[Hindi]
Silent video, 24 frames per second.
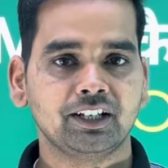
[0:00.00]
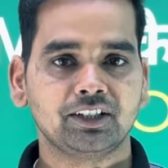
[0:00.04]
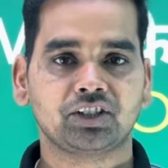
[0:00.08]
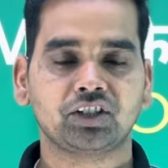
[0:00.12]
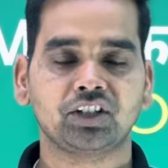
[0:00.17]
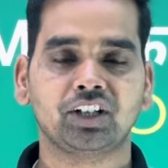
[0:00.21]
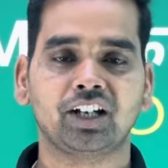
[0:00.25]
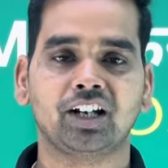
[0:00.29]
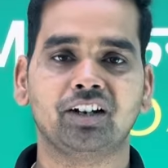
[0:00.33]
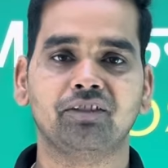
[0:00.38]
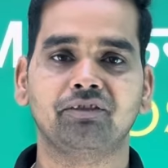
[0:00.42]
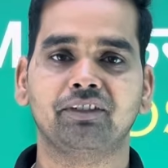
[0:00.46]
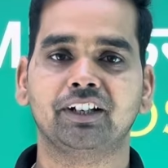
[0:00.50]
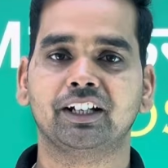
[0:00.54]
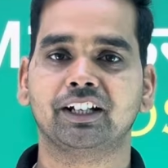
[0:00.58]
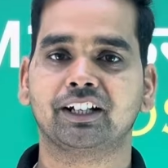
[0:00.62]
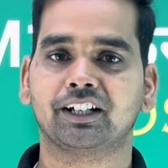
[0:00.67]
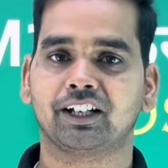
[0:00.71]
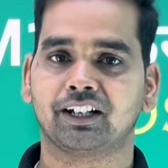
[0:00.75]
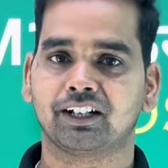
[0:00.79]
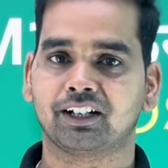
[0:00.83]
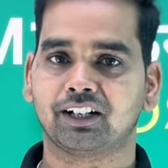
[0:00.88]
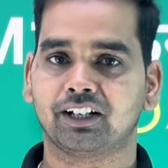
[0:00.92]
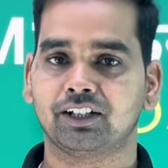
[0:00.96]
जीएल विन
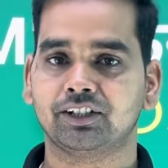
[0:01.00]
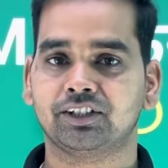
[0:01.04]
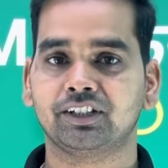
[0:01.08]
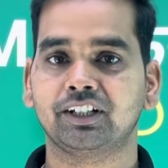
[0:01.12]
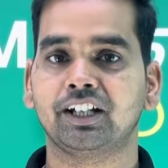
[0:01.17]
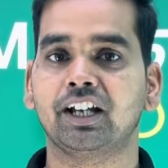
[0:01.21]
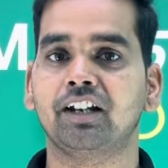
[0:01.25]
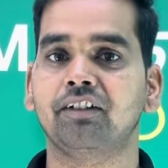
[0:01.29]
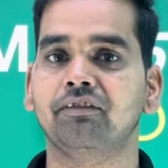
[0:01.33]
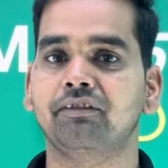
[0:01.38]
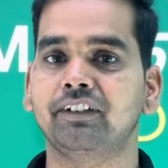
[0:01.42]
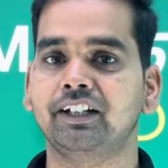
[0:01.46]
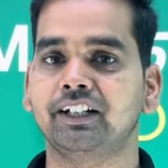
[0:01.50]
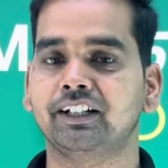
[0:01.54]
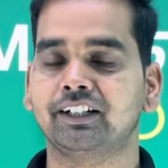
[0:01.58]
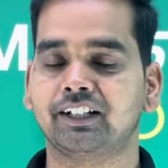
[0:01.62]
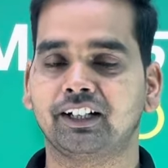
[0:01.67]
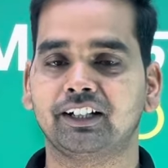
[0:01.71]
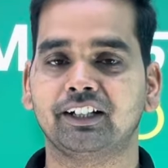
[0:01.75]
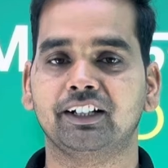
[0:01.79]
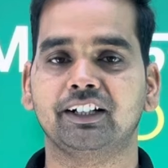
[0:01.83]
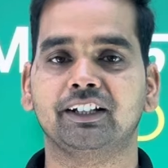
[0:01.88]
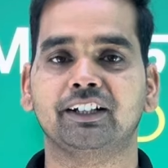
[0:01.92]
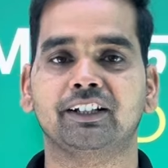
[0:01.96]
करना जीएल विन
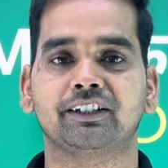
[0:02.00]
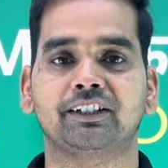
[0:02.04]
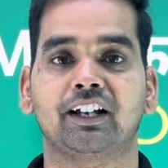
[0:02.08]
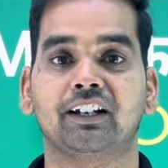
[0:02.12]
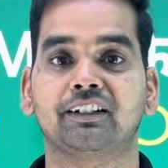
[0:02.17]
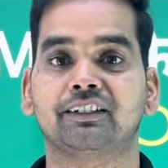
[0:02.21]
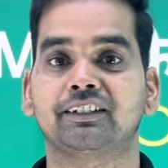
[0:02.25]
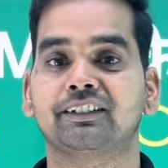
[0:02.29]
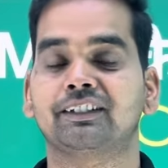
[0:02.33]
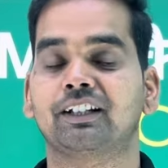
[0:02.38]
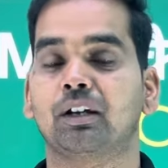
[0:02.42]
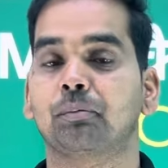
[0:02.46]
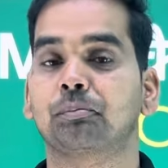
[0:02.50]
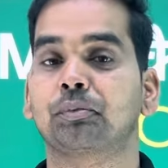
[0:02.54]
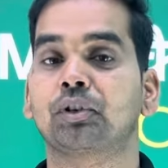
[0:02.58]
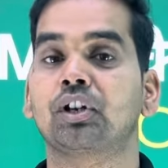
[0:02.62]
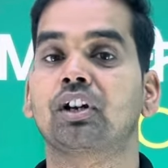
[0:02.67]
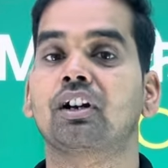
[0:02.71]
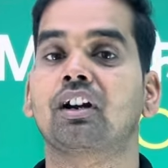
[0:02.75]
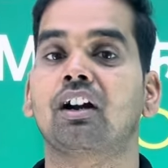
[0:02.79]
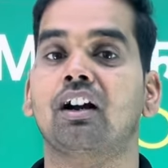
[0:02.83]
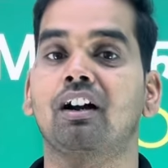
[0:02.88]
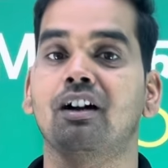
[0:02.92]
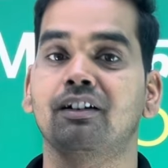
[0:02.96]
करने के चांसेस आपके
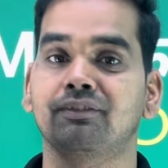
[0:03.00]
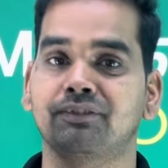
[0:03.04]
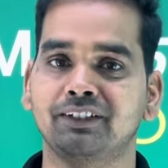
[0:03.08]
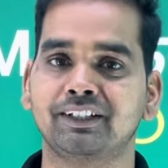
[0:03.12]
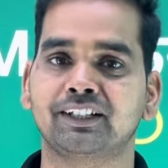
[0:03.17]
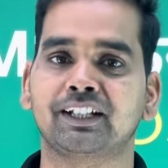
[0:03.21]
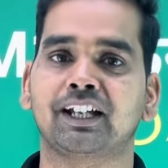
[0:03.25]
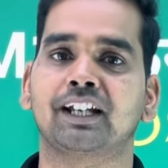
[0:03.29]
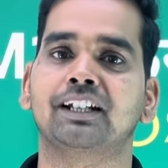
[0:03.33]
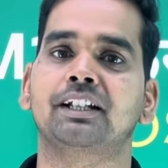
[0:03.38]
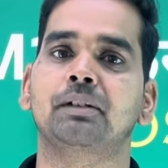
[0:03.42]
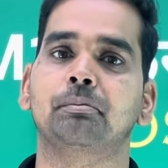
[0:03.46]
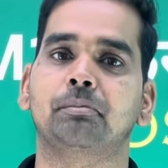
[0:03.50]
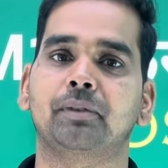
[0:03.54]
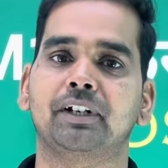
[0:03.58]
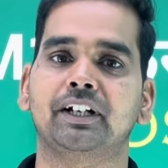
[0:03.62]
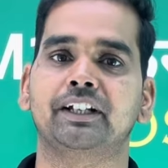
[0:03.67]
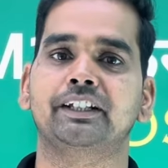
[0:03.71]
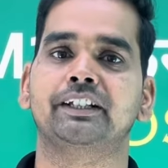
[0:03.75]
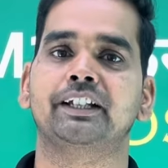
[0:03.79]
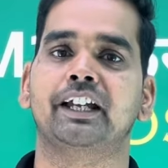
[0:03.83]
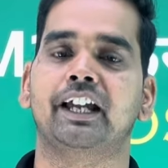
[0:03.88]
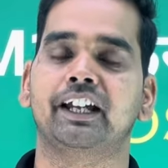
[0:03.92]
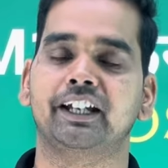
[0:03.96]
काफ़ी ज़्यादा
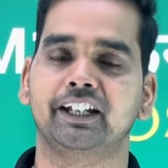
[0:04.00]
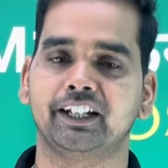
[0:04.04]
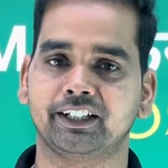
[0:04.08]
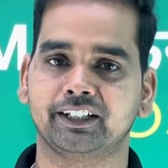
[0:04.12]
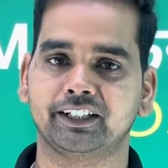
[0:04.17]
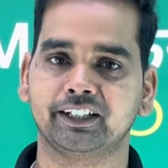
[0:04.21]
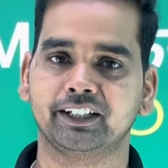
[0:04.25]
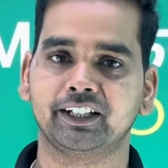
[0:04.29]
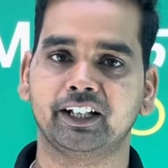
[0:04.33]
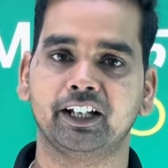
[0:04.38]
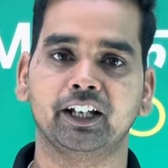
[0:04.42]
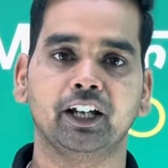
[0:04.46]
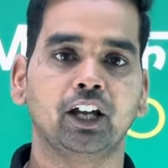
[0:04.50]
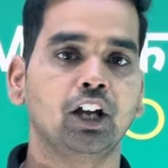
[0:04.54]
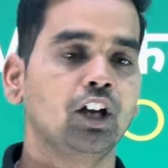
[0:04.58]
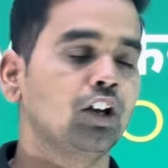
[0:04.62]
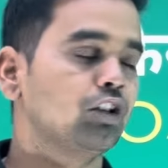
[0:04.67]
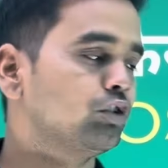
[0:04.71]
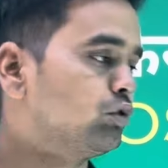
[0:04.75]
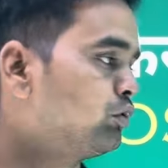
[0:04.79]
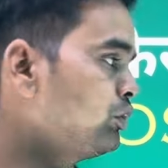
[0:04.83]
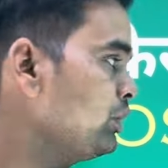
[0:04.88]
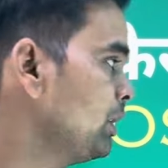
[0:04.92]
बढ़ जाएंगे ठीक है तो